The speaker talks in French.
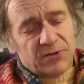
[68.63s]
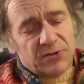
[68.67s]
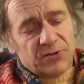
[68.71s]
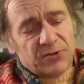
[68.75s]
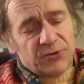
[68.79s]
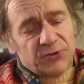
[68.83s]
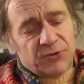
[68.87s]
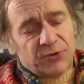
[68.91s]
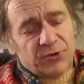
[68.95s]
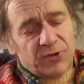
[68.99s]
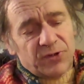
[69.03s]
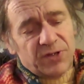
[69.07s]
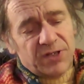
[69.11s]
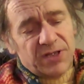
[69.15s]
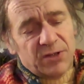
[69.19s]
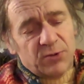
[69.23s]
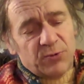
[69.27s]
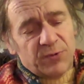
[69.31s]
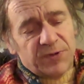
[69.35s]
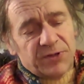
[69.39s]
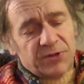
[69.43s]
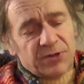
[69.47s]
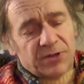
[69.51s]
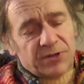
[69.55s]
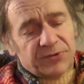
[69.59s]
ce qui
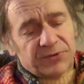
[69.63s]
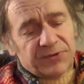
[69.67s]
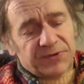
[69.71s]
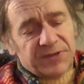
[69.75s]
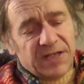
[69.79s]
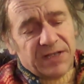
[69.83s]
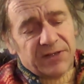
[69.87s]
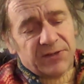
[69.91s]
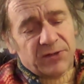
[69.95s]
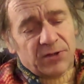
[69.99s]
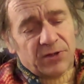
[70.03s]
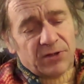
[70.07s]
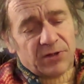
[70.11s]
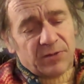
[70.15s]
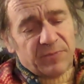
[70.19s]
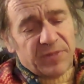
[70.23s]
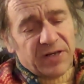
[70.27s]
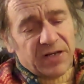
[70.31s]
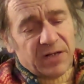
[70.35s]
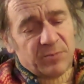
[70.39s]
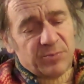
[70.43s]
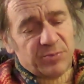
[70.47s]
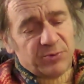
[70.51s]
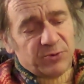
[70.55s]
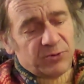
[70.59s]
lui donne d'ailleurs par
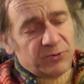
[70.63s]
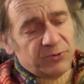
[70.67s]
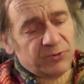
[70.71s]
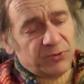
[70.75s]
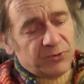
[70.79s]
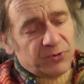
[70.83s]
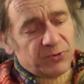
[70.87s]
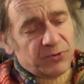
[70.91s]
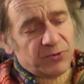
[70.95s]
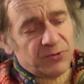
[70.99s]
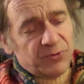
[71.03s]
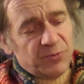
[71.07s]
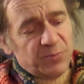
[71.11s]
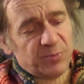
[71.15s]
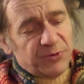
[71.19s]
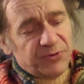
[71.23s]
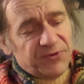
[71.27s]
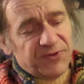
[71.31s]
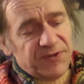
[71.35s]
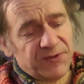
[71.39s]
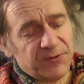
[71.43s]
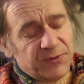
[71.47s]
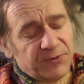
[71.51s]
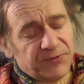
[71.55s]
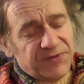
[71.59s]
rapport au tronc une
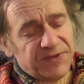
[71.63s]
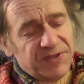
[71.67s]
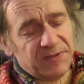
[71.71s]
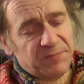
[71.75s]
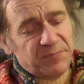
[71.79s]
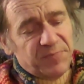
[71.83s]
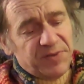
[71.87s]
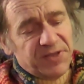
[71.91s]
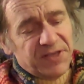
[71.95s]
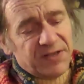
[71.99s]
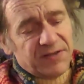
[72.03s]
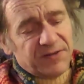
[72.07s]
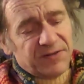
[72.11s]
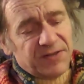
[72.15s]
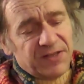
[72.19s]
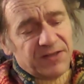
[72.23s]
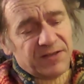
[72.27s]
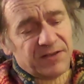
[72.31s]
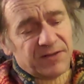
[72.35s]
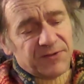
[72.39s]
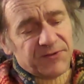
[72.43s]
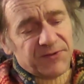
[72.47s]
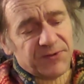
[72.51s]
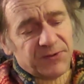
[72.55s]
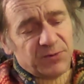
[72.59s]
position typique des
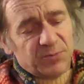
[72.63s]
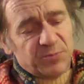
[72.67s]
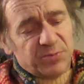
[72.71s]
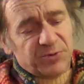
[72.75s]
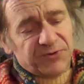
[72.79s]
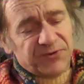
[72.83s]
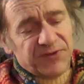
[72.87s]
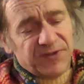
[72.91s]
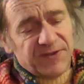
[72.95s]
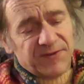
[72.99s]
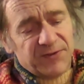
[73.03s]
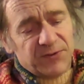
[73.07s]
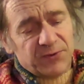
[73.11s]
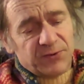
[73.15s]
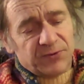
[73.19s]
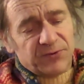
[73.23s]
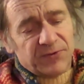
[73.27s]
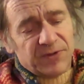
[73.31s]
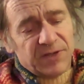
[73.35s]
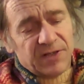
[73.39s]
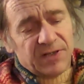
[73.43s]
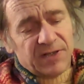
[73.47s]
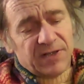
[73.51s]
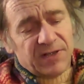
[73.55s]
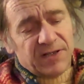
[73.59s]
danses de possession
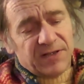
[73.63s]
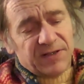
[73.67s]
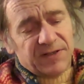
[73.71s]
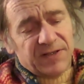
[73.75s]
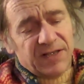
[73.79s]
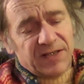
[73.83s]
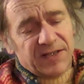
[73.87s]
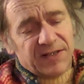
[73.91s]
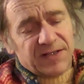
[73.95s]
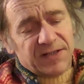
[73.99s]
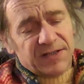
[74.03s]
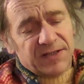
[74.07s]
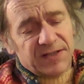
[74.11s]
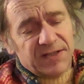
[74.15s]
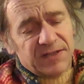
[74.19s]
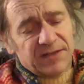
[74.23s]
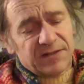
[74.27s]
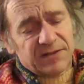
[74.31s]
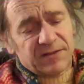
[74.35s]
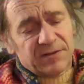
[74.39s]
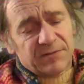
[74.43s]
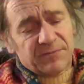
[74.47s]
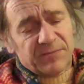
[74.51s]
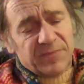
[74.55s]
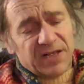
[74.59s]

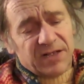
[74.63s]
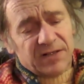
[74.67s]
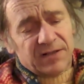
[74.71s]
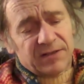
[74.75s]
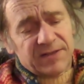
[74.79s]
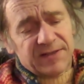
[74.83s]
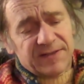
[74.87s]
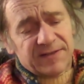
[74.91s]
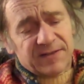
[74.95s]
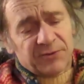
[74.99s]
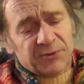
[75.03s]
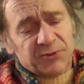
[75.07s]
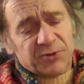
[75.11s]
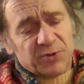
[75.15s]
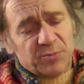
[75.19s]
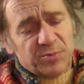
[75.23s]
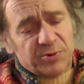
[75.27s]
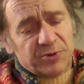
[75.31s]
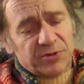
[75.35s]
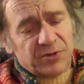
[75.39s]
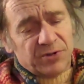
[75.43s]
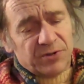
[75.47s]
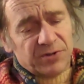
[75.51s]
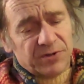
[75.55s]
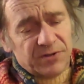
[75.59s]
décrites par les
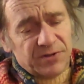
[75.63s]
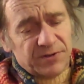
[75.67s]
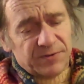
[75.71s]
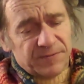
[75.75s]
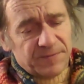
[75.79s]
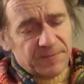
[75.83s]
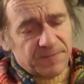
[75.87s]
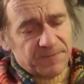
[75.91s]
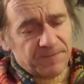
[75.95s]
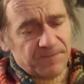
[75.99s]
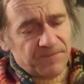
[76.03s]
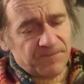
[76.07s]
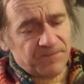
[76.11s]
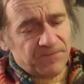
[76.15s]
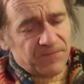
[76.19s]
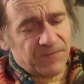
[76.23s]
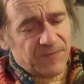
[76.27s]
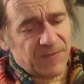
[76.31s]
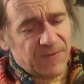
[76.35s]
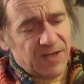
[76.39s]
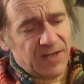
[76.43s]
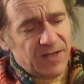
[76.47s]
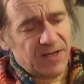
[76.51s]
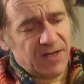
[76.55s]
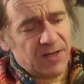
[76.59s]
anthropologues.
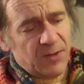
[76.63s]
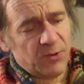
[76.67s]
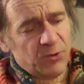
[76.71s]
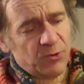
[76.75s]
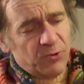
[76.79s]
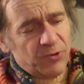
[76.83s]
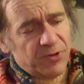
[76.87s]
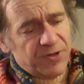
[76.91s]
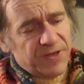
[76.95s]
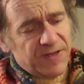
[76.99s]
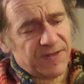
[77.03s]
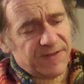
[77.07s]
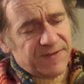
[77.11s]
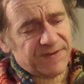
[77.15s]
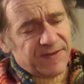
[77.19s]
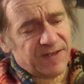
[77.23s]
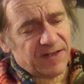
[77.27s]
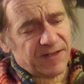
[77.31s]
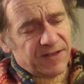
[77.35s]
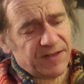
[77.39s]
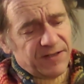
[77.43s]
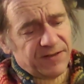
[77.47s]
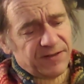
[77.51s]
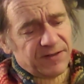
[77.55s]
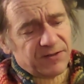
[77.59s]
Et le hockey
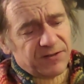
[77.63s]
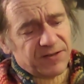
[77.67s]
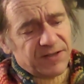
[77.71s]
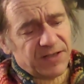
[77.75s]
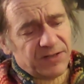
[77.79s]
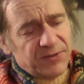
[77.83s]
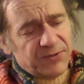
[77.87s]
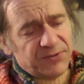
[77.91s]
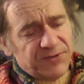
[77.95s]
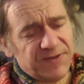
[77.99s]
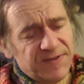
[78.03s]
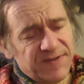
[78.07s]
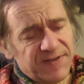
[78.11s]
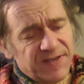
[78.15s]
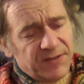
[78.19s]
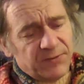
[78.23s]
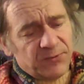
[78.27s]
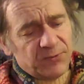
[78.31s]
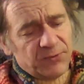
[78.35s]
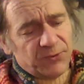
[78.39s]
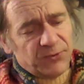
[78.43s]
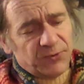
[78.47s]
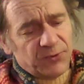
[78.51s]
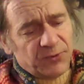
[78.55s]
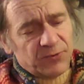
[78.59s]
s'arrête en quelques dizaines de
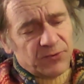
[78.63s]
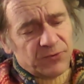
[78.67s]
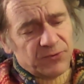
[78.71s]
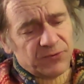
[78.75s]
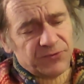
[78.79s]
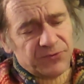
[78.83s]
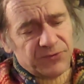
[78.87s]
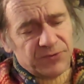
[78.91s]
secondes.